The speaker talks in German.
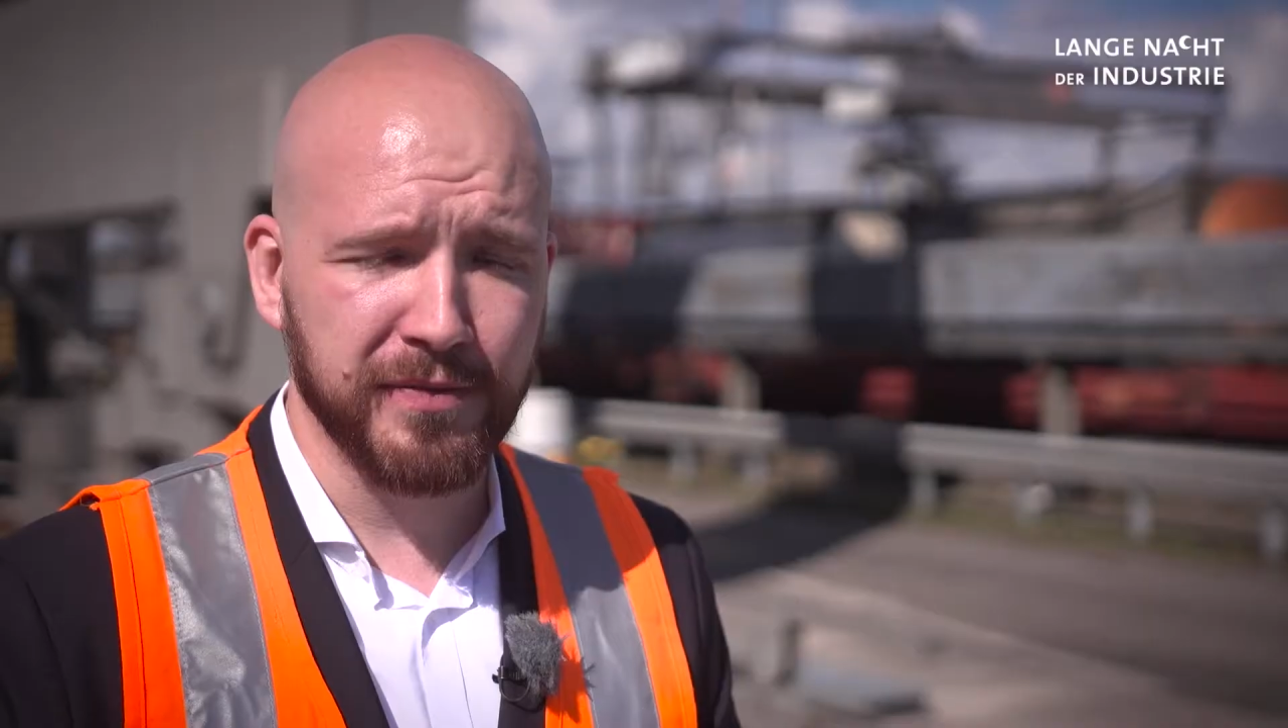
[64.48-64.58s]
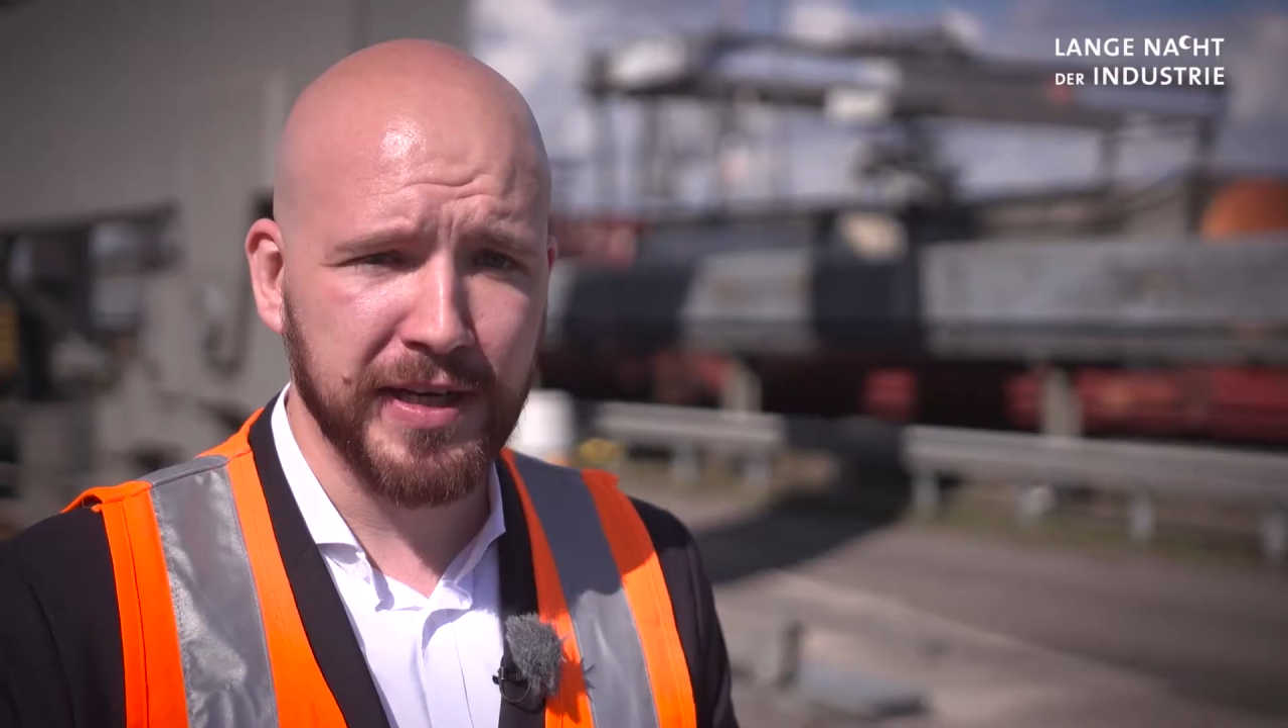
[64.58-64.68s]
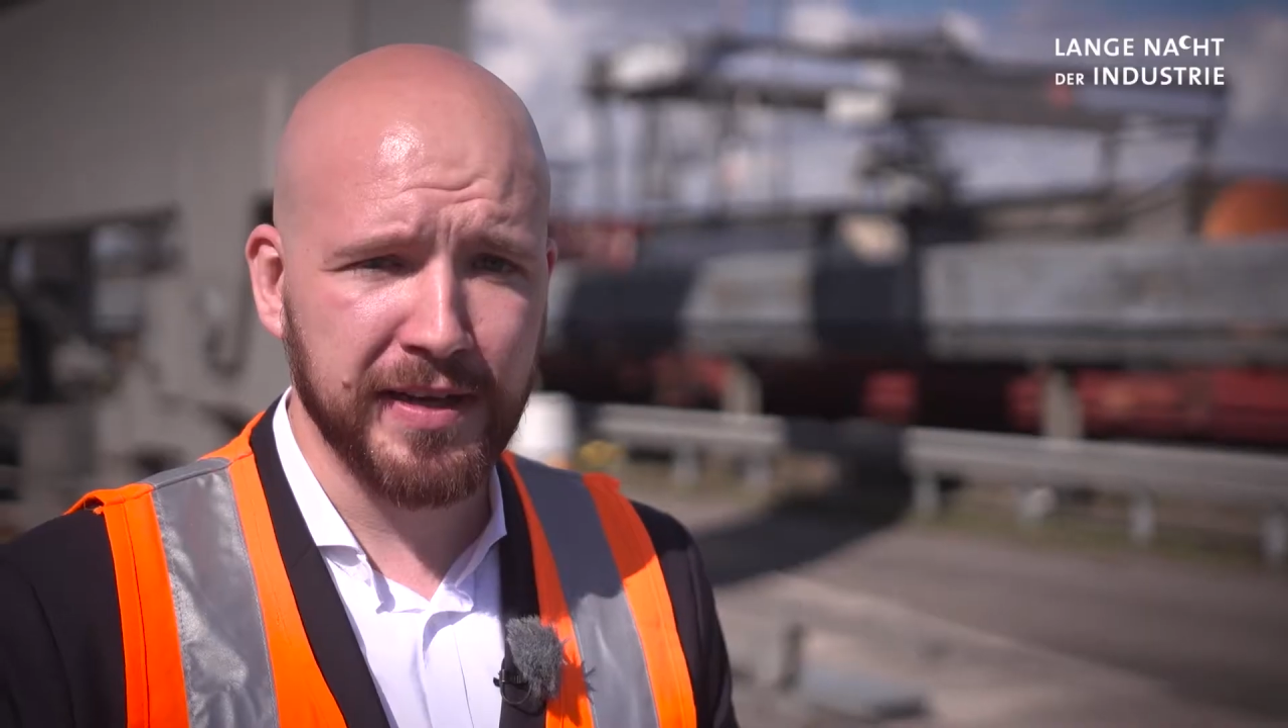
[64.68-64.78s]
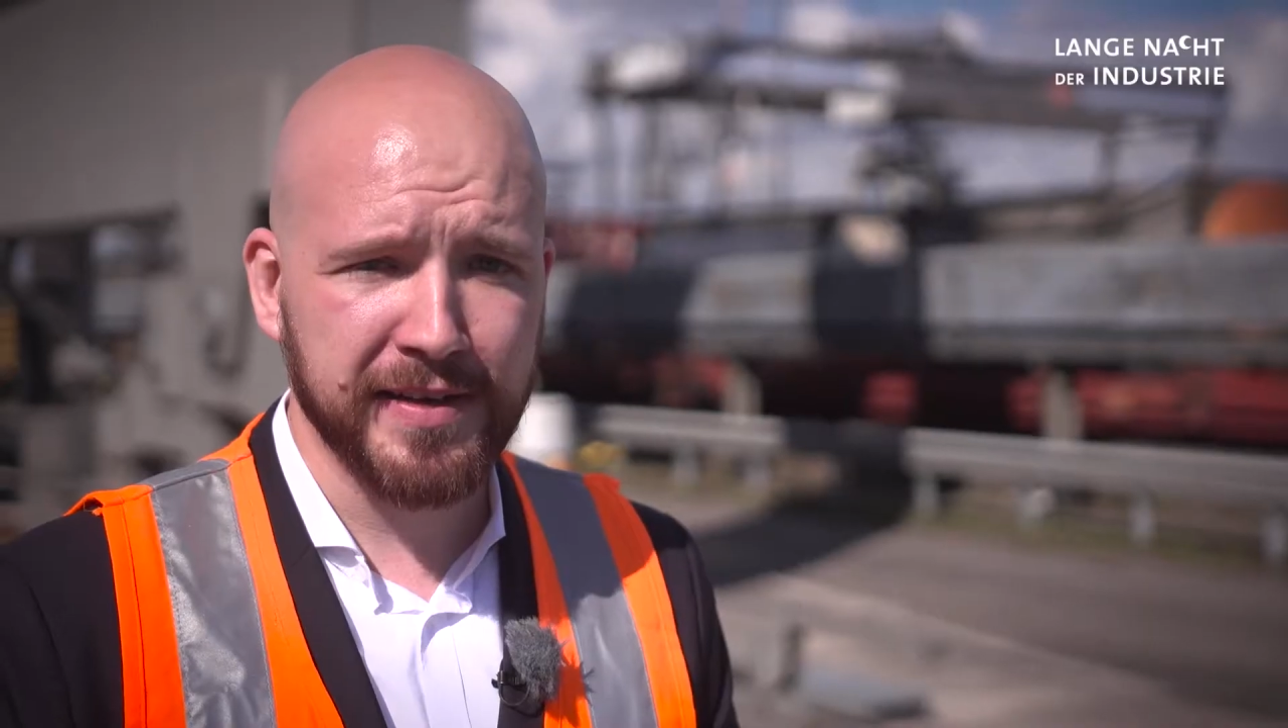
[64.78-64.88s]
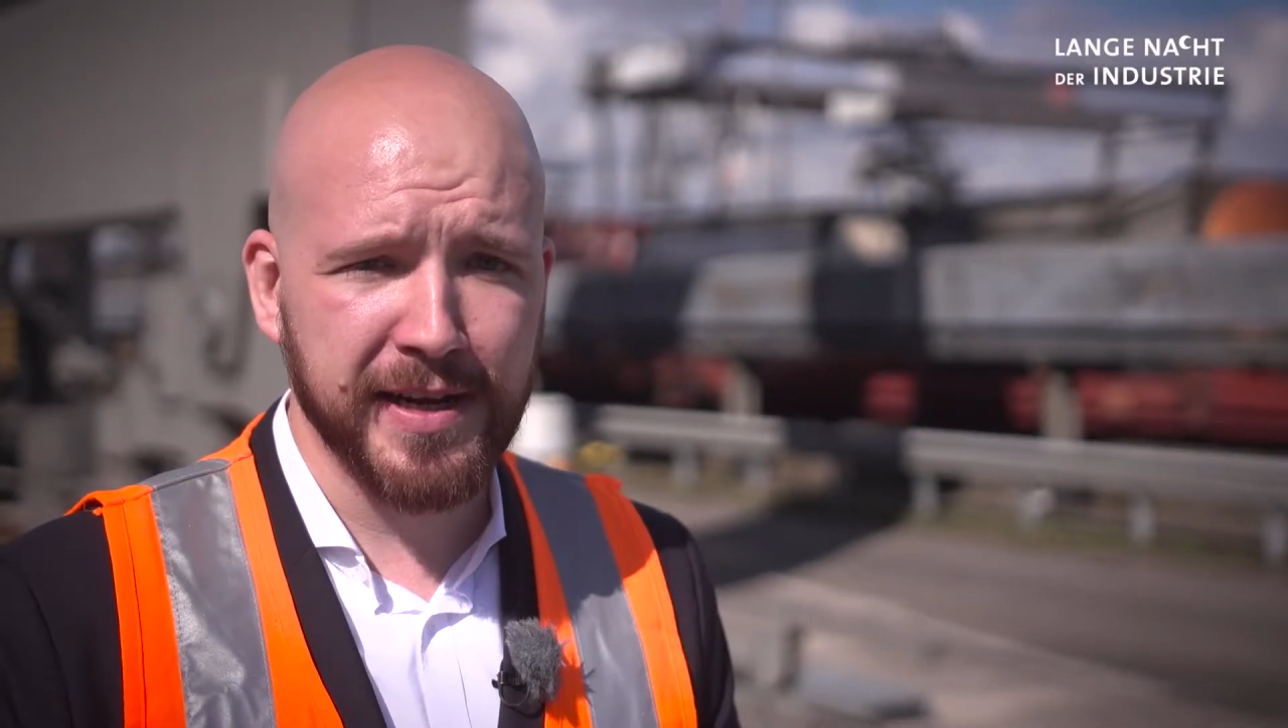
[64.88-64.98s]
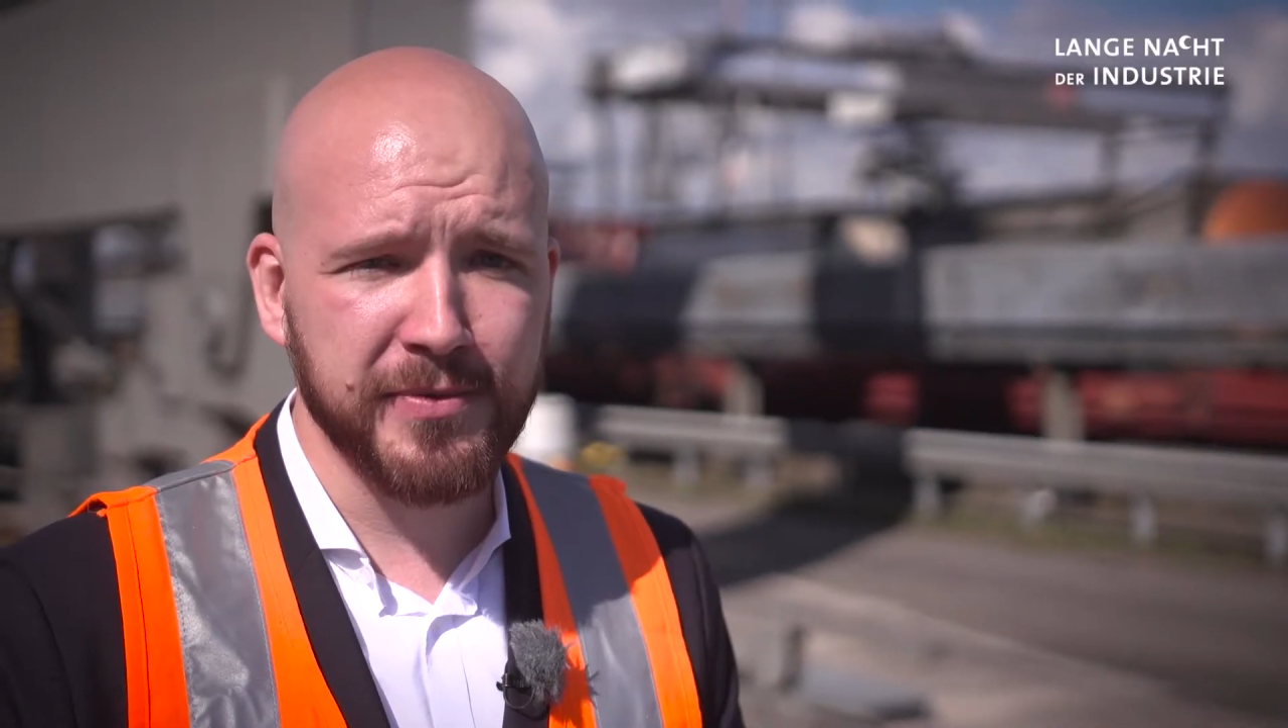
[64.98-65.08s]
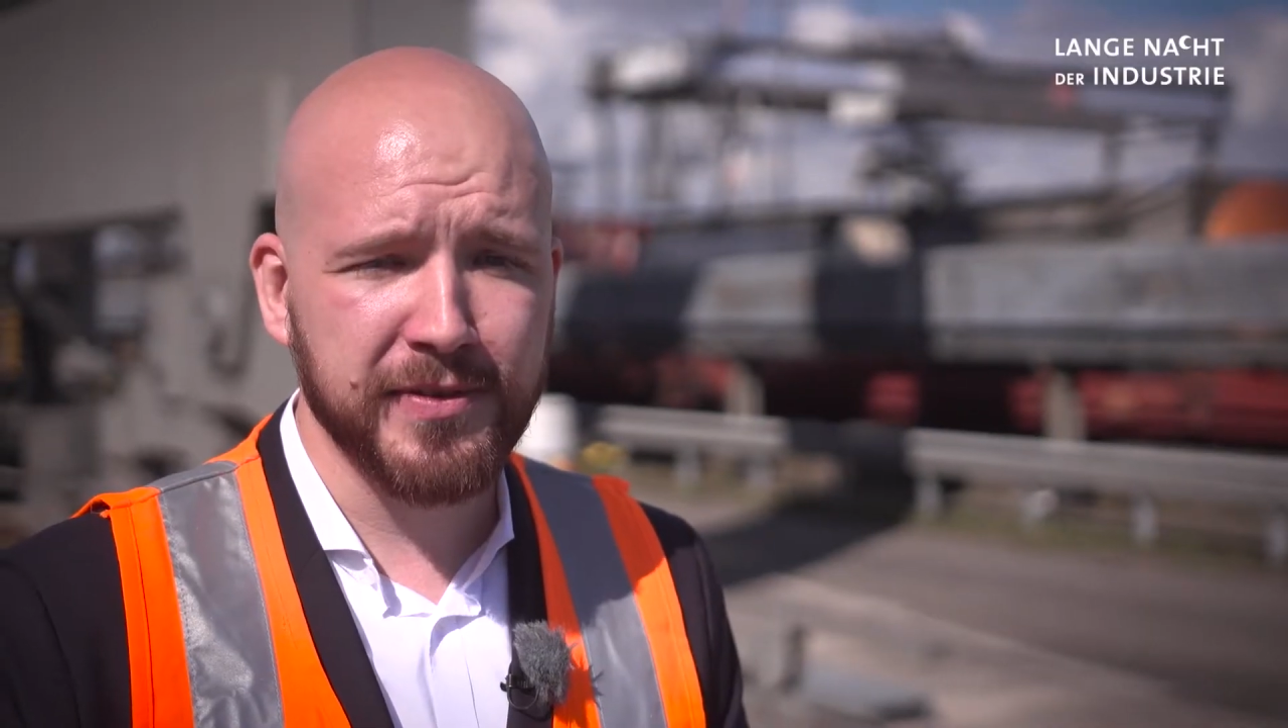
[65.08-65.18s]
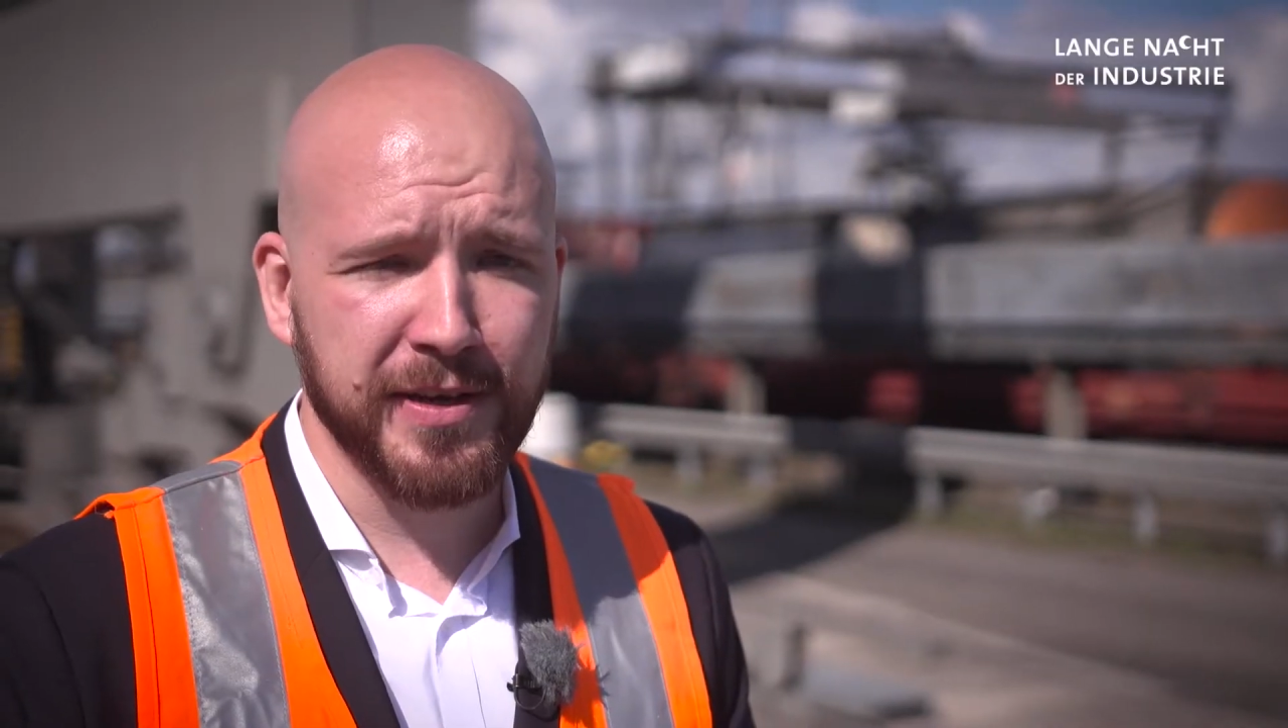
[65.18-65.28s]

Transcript: Wir selbst